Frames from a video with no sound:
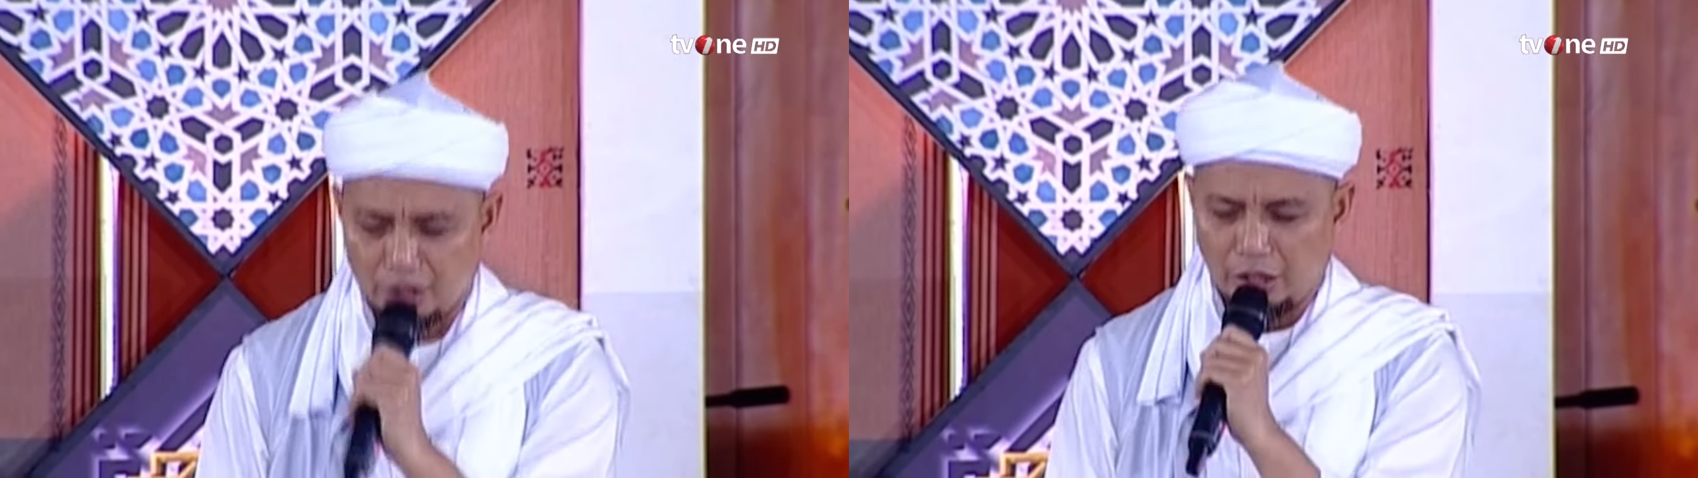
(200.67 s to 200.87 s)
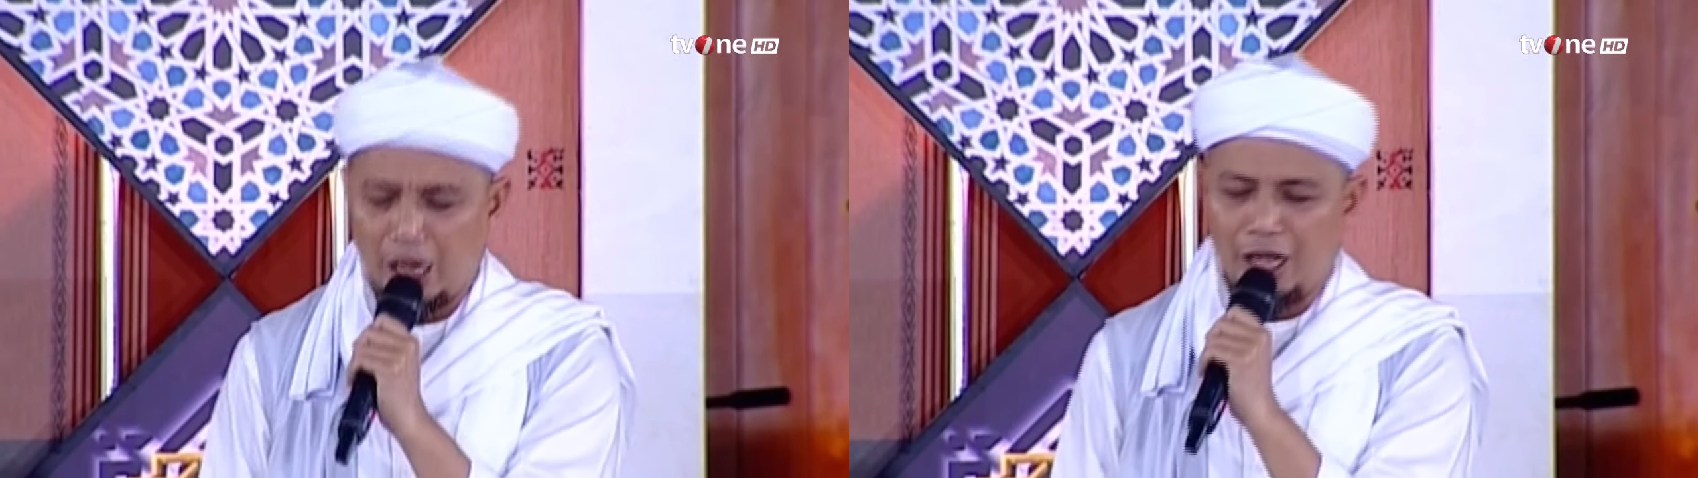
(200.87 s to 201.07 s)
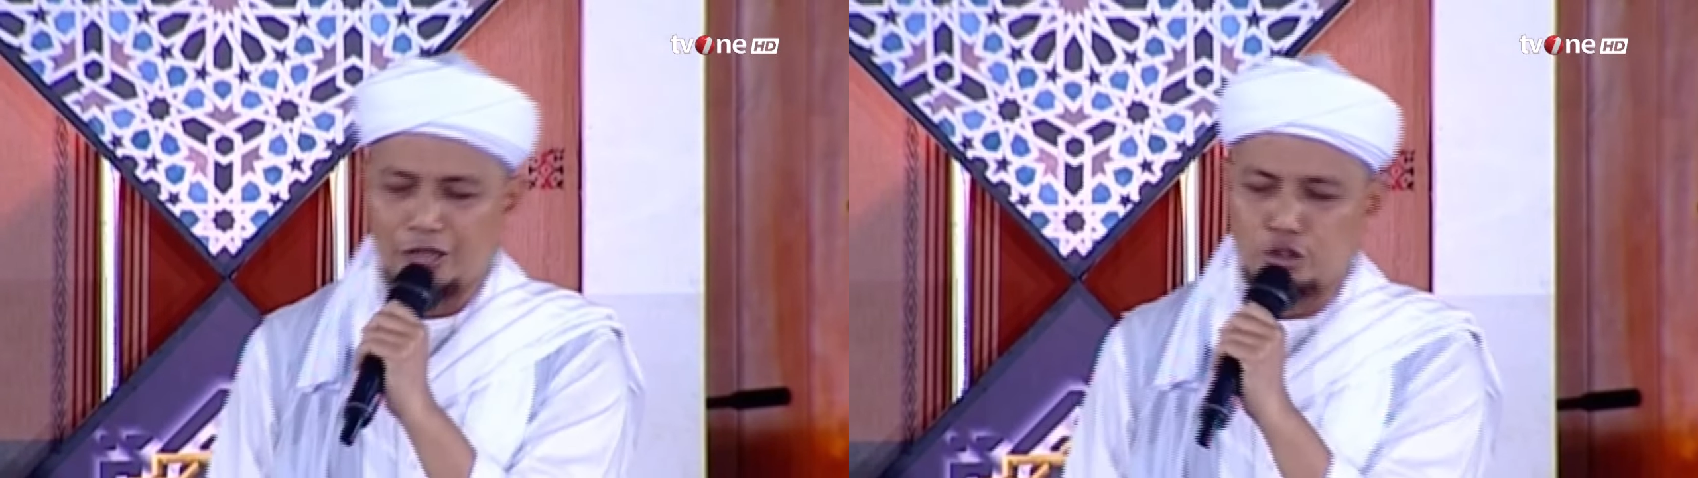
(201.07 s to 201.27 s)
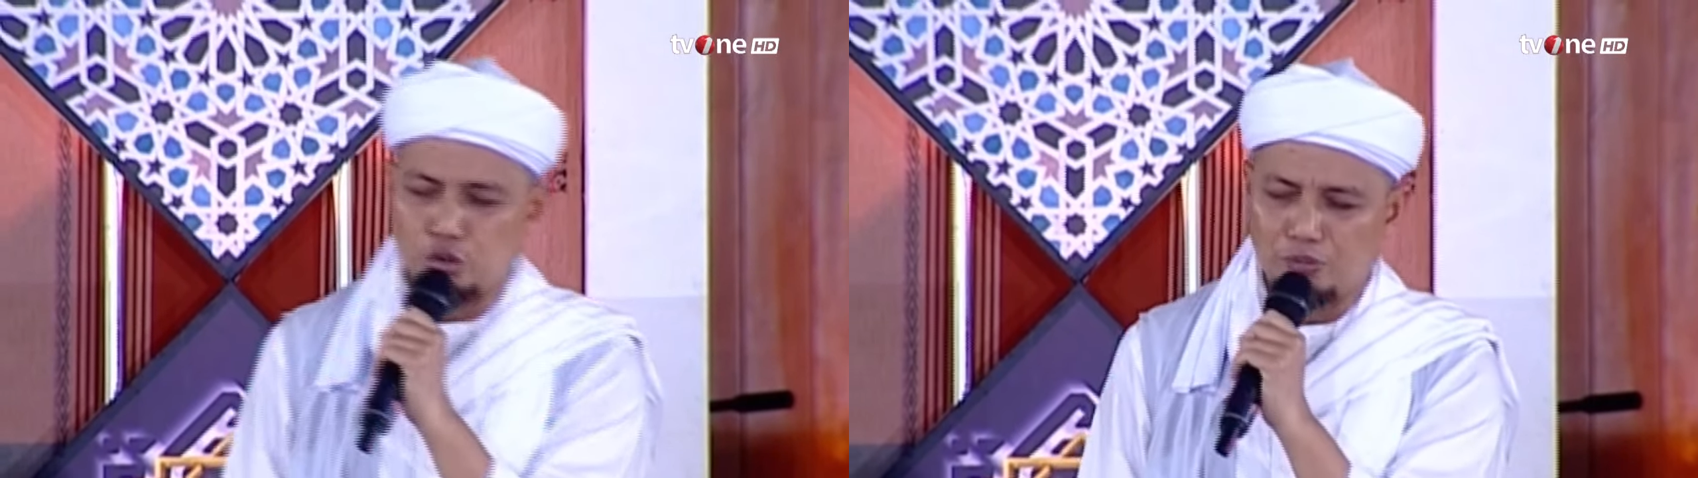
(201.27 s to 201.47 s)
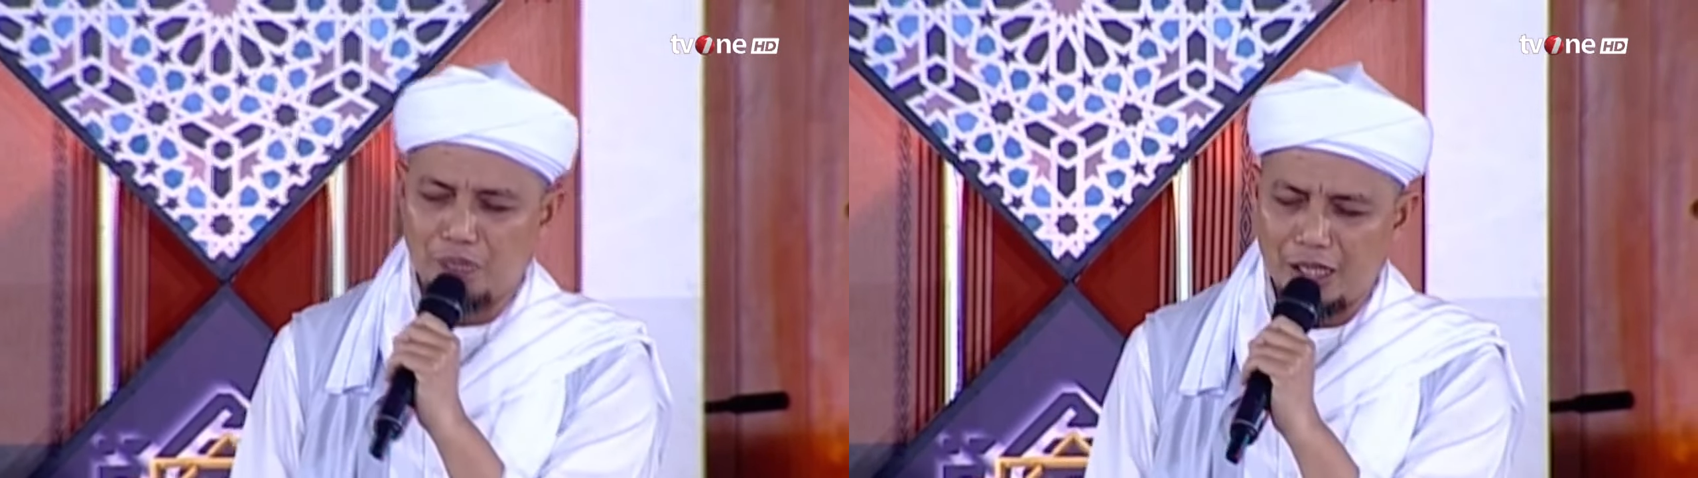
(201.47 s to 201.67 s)

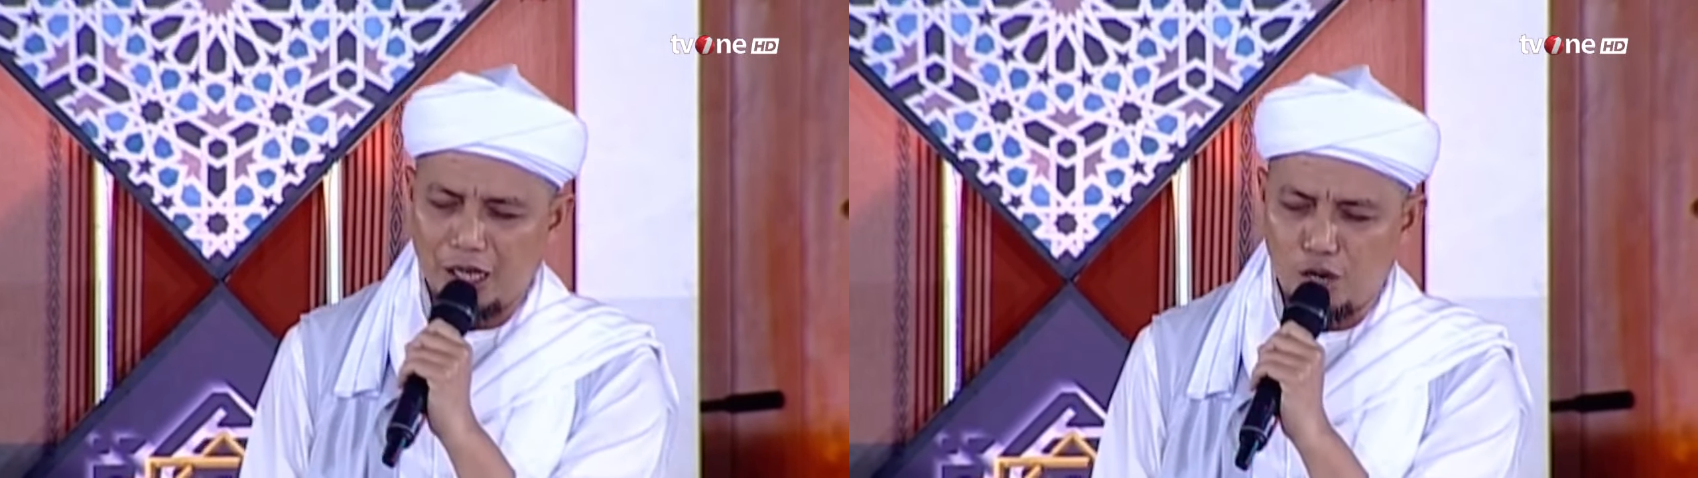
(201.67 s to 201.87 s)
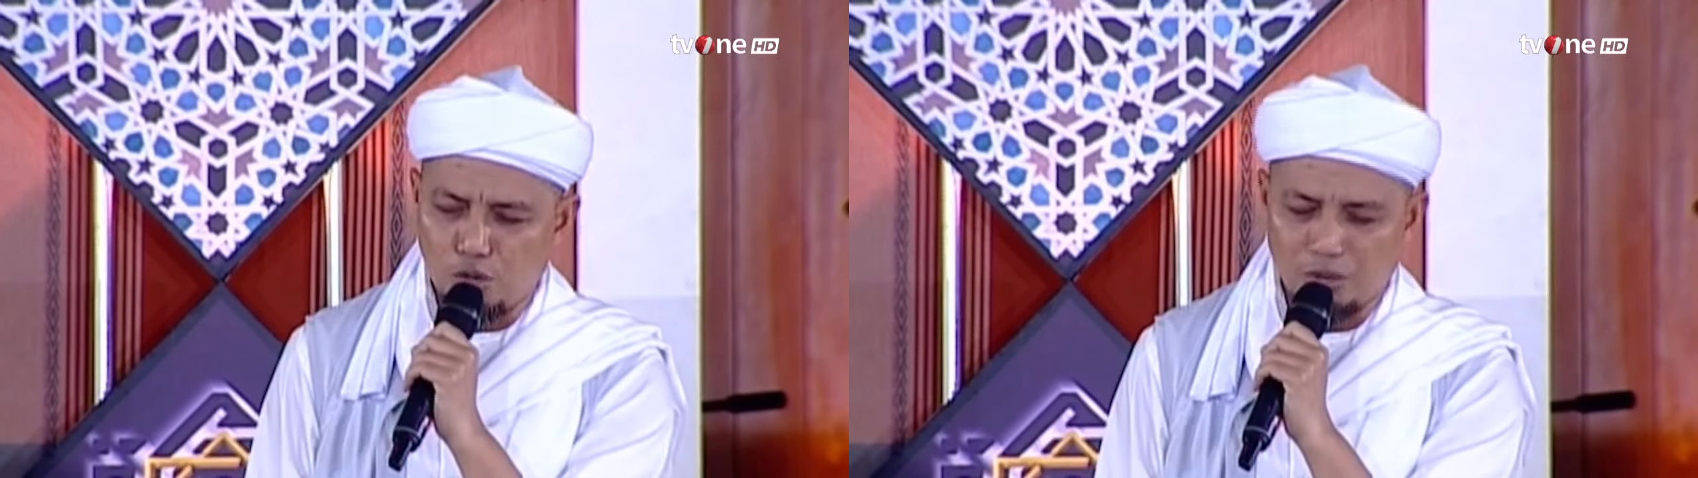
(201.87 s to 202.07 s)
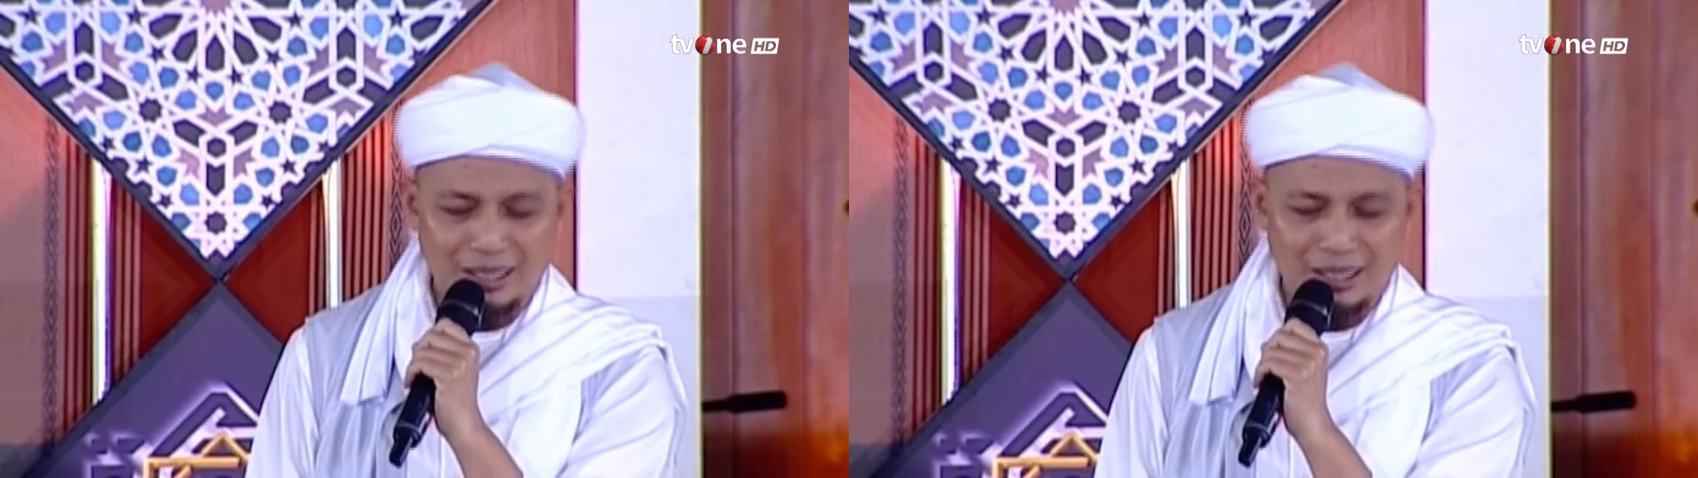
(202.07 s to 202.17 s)
tahajud beliau